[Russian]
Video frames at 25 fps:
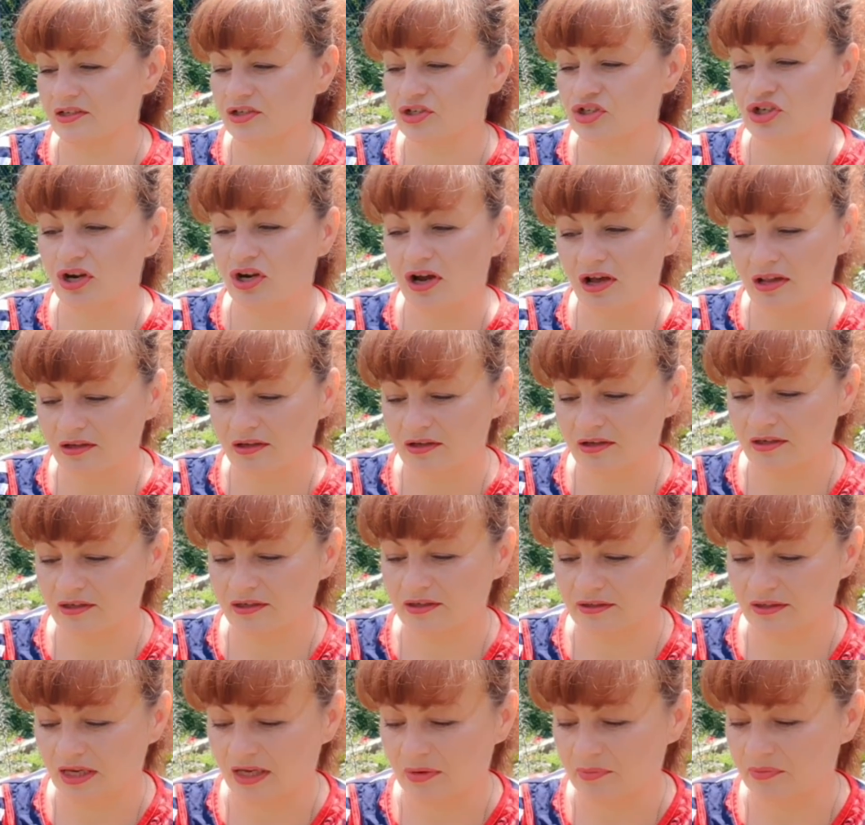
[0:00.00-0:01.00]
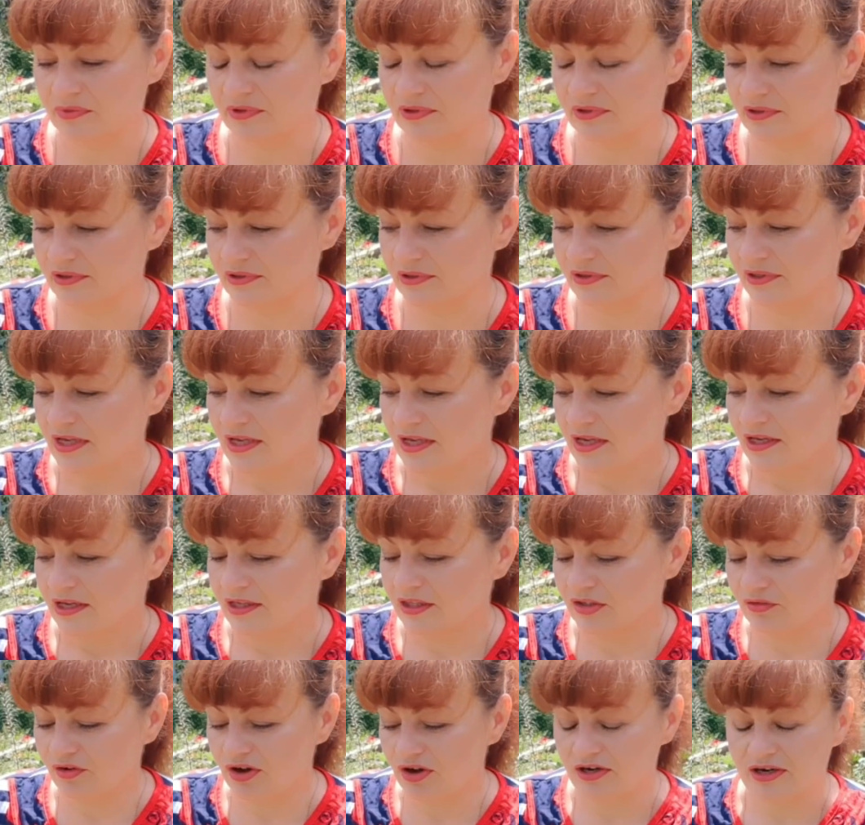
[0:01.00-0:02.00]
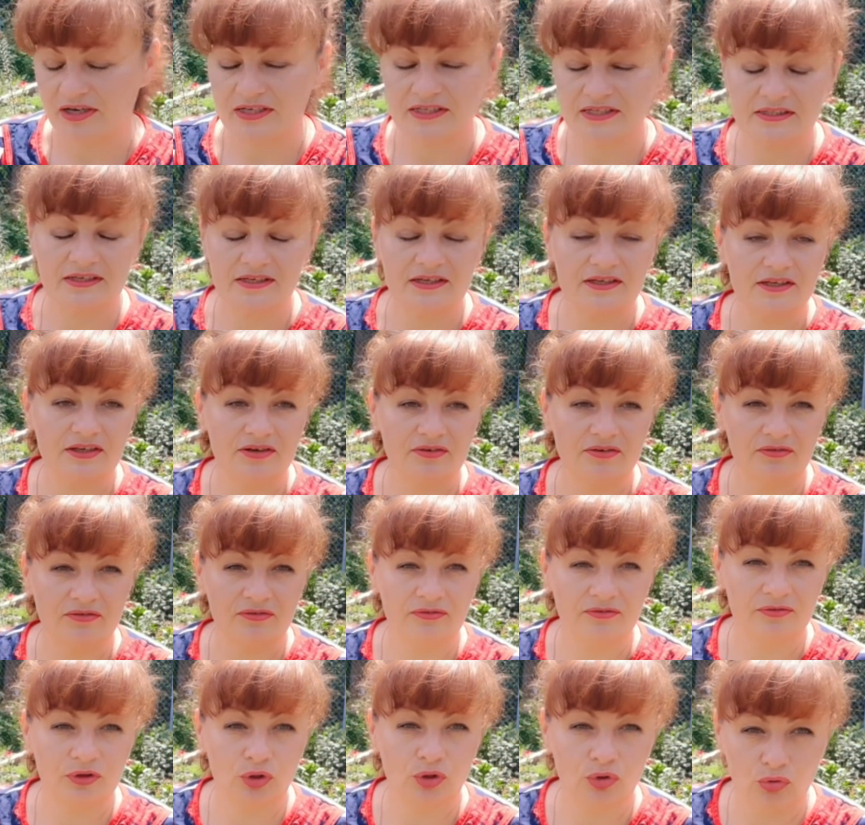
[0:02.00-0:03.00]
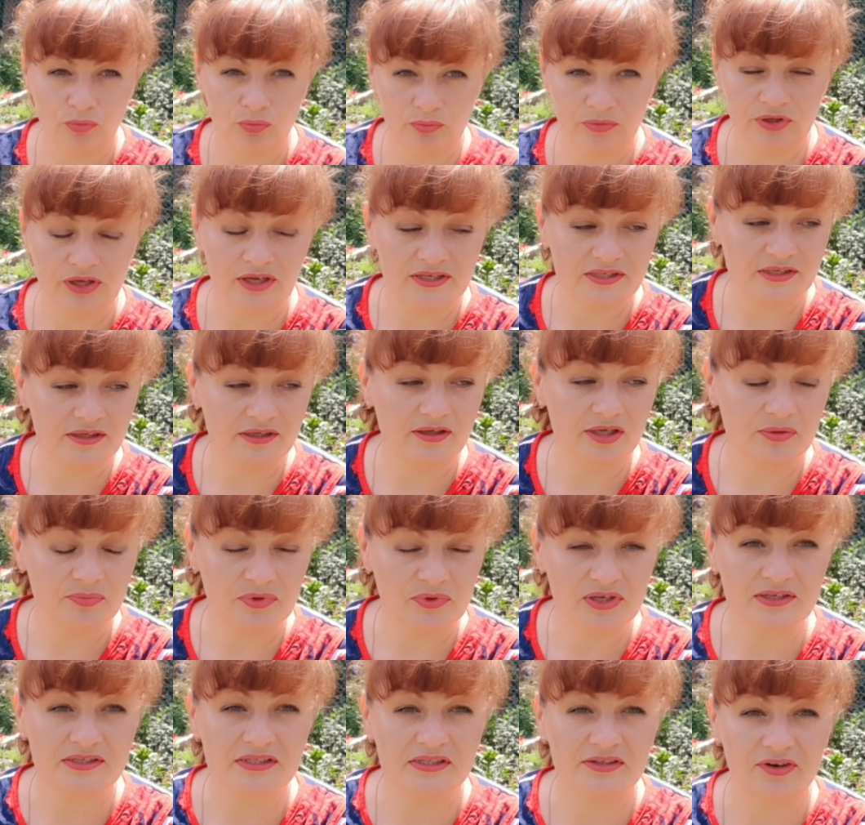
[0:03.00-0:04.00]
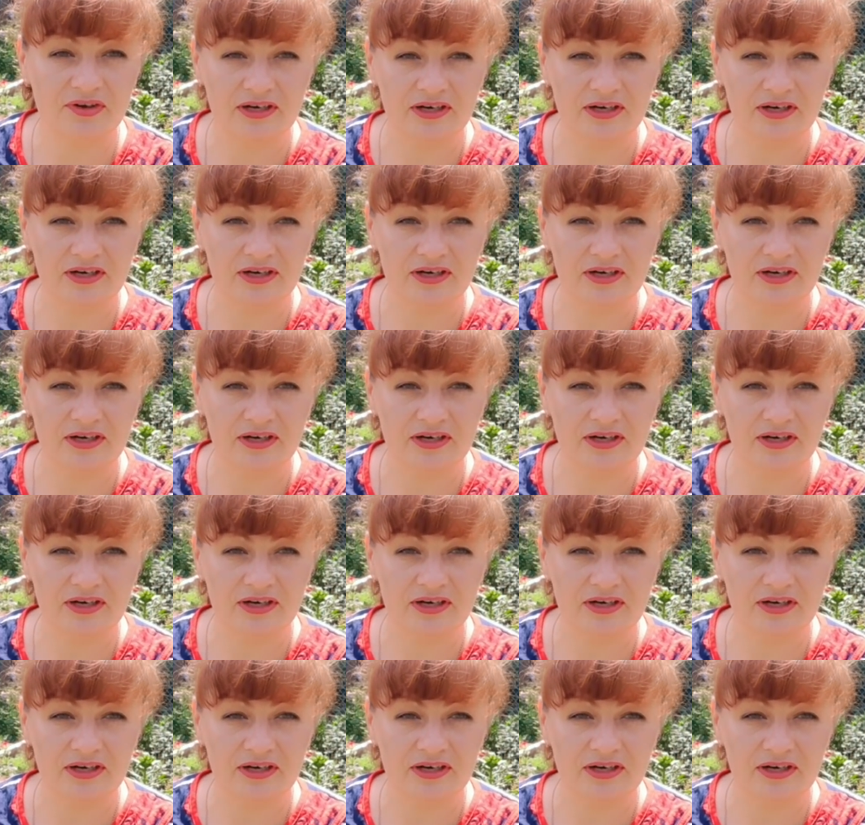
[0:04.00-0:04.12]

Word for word: жалко. Там э, два растения, я делала микс, два